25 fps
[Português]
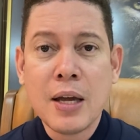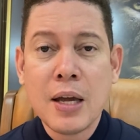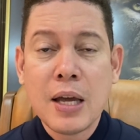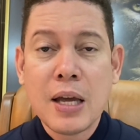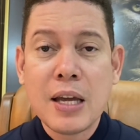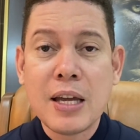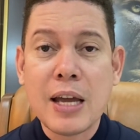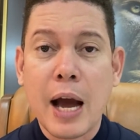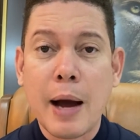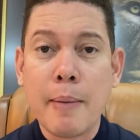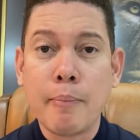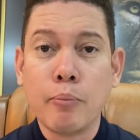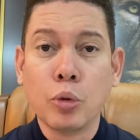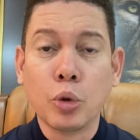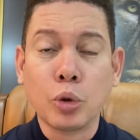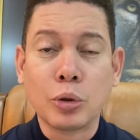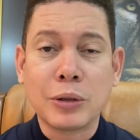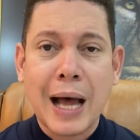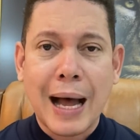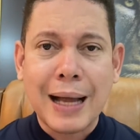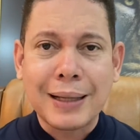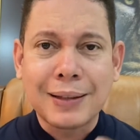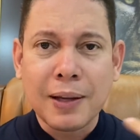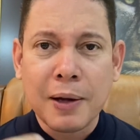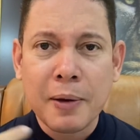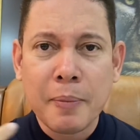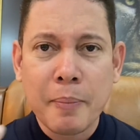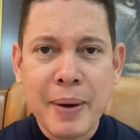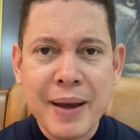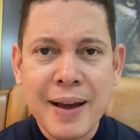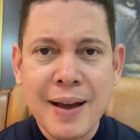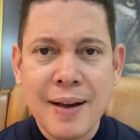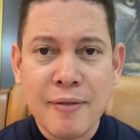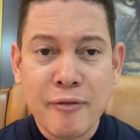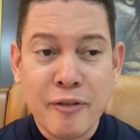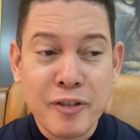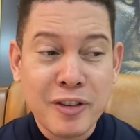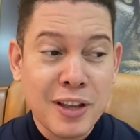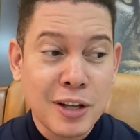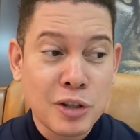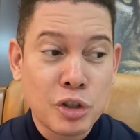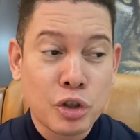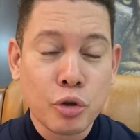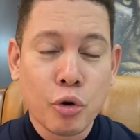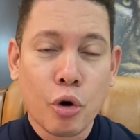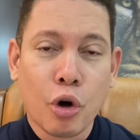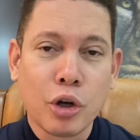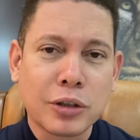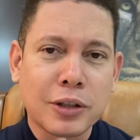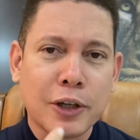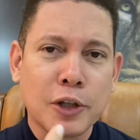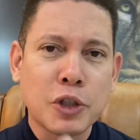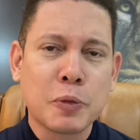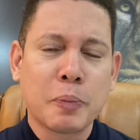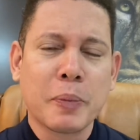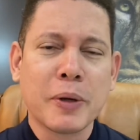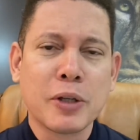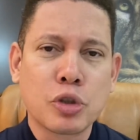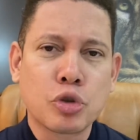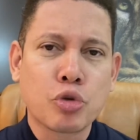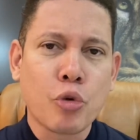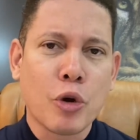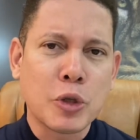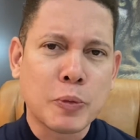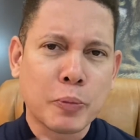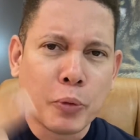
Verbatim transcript: e a mudar também a vida de outras pessoas,